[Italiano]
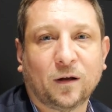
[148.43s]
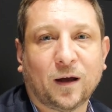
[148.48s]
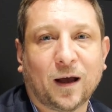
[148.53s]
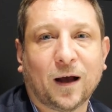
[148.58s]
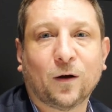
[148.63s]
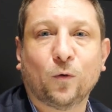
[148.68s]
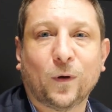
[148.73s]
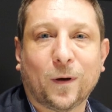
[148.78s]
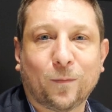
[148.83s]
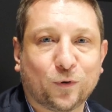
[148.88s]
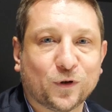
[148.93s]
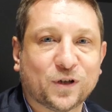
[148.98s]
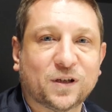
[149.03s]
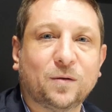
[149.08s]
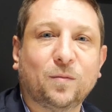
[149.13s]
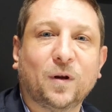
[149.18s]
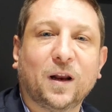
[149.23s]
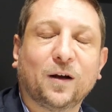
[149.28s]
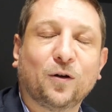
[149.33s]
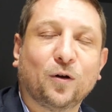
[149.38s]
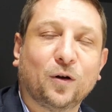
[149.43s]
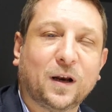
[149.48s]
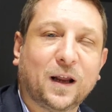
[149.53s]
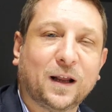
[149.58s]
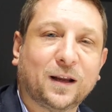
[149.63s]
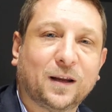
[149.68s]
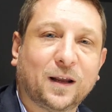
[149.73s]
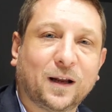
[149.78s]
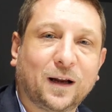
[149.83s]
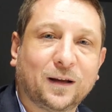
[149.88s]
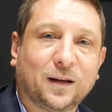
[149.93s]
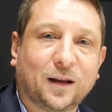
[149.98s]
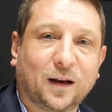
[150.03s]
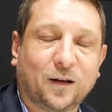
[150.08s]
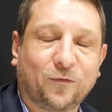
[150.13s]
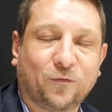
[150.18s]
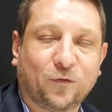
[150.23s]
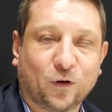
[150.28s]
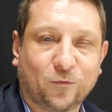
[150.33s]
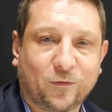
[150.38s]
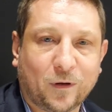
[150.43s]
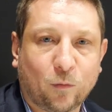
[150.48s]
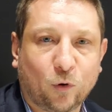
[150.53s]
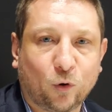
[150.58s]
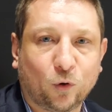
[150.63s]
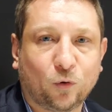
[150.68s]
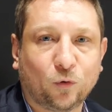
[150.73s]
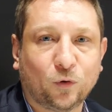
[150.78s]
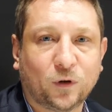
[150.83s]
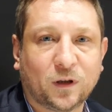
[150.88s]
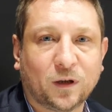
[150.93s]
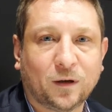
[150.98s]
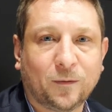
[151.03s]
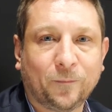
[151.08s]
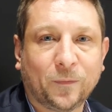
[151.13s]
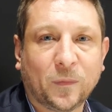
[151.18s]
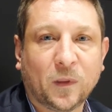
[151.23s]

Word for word: a cui è possibile connettere il telefono via Bluetooth